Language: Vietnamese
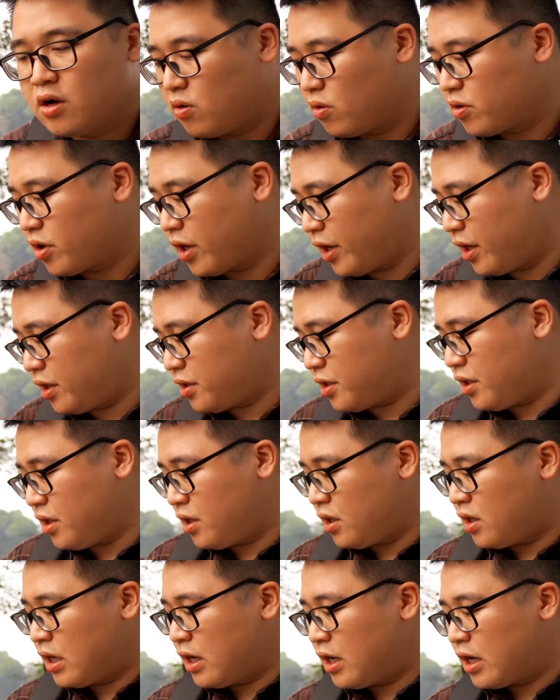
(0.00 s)
ok
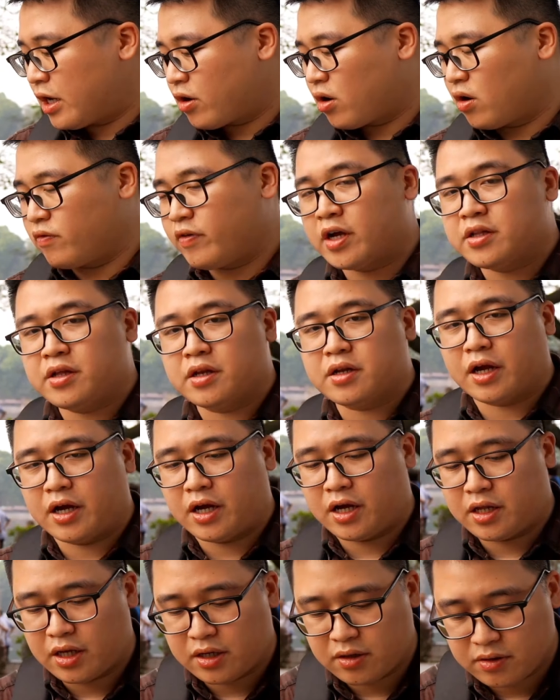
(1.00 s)
thì đấy là nói về cái thiết
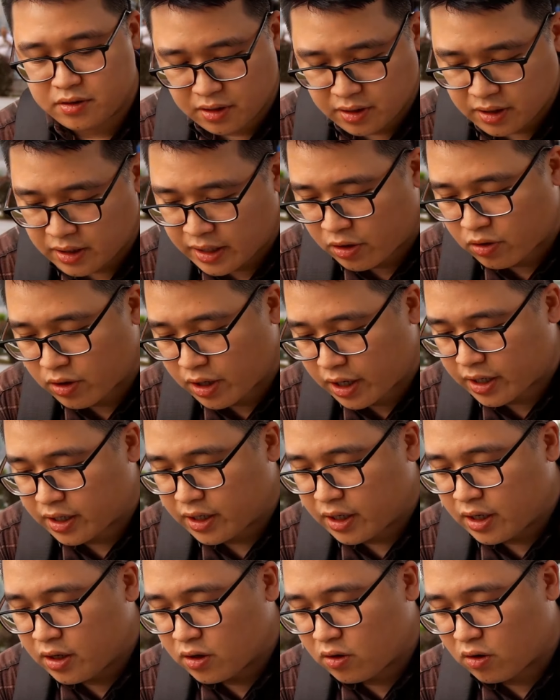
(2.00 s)
kế nhá thiết kế hai con này
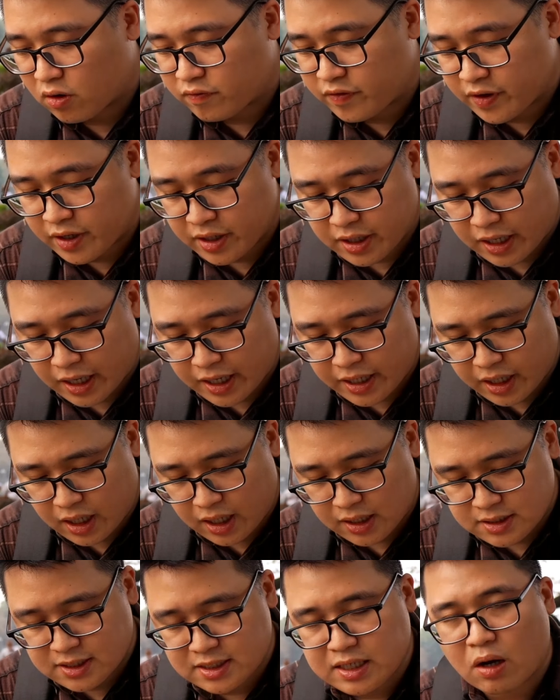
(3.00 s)
còn về cái
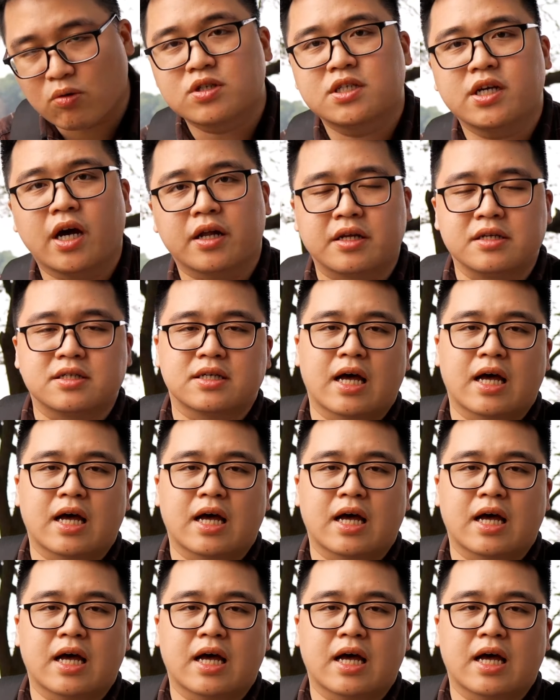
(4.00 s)
ờ, giao diện thì